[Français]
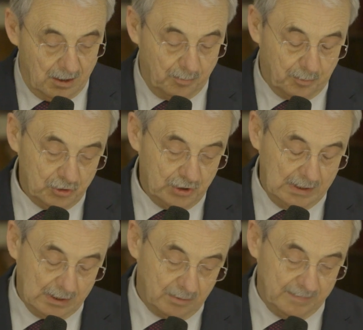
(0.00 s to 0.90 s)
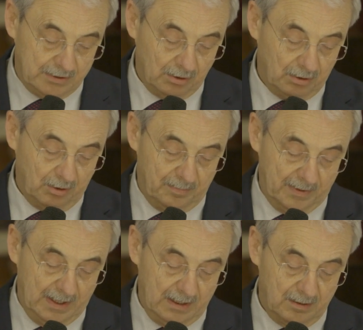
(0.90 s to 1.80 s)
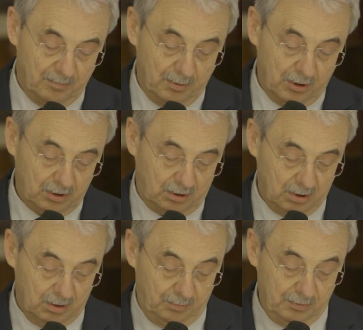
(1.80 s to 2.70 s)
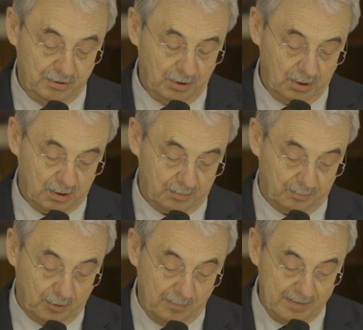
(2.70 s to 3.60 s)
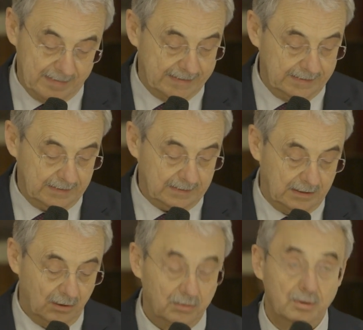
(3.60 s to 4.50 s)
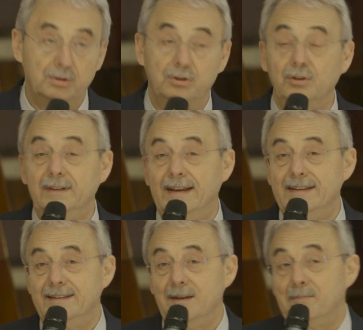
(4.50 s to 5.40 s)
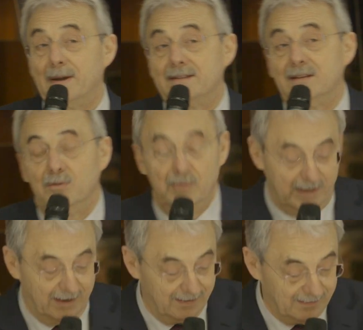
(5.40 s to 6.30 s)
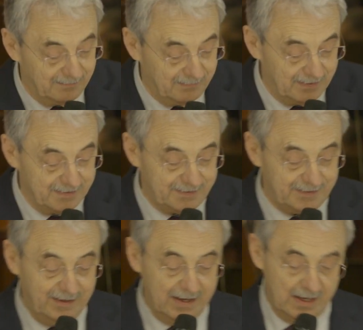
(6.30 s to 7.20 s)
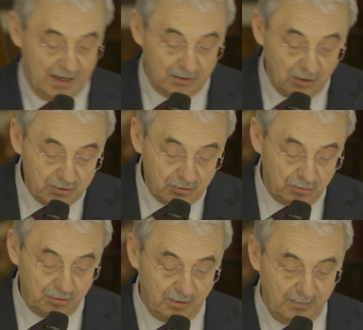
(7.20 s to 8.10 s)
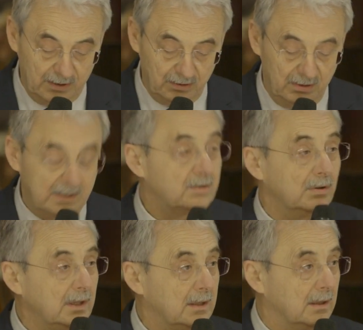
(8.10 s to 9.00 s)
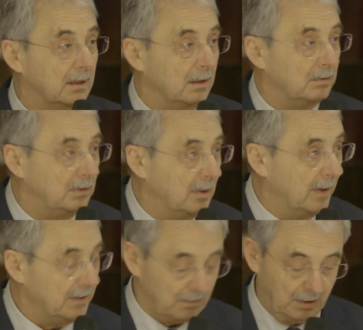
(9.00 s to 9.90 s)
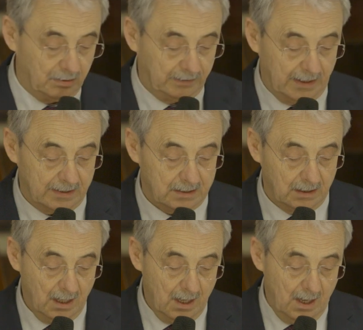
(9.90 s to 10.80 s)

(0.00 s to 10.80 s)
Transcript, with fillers: Le projet de la Commission européenne porte plusieurs problématiques qui ont une tonalité particulière en France à cause justement de l'historique du débat sur l'écotaxe.